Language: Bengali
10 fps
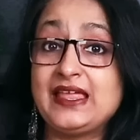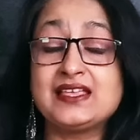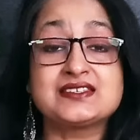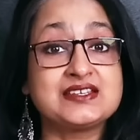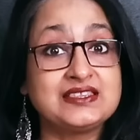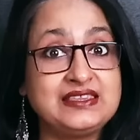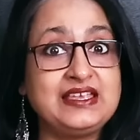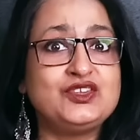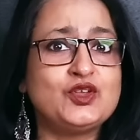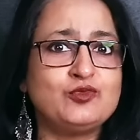নেক্সট
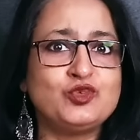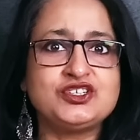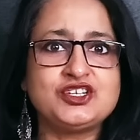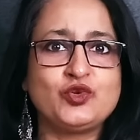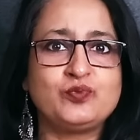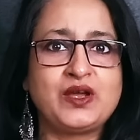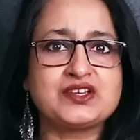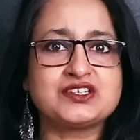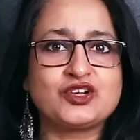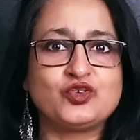তিন নম্বর যে
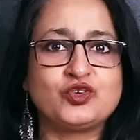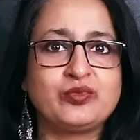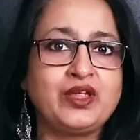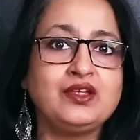অভ্যাসটা করবে